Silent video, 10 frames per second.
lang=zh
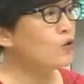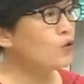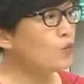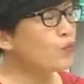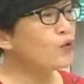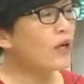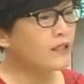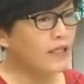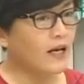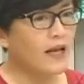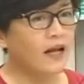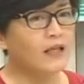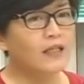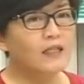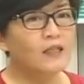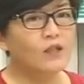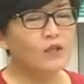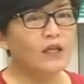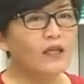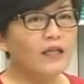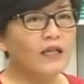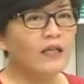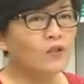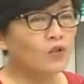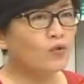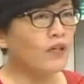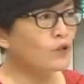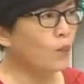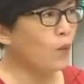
需不需要减量？所以二零零九年